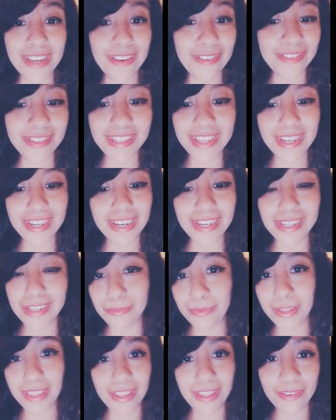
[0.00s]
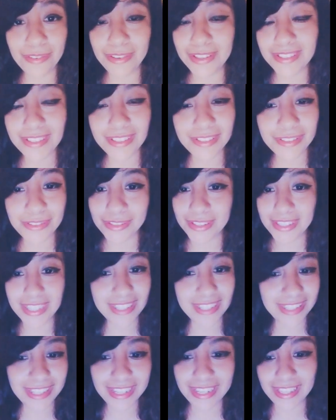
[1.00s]
ahí lo tienen, el video, insisto,
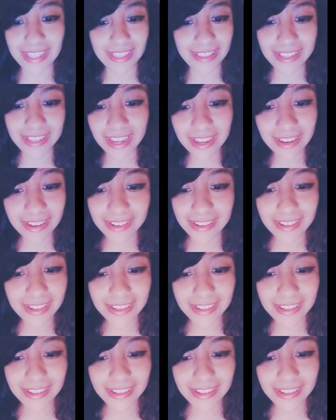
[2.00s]
está sin editar.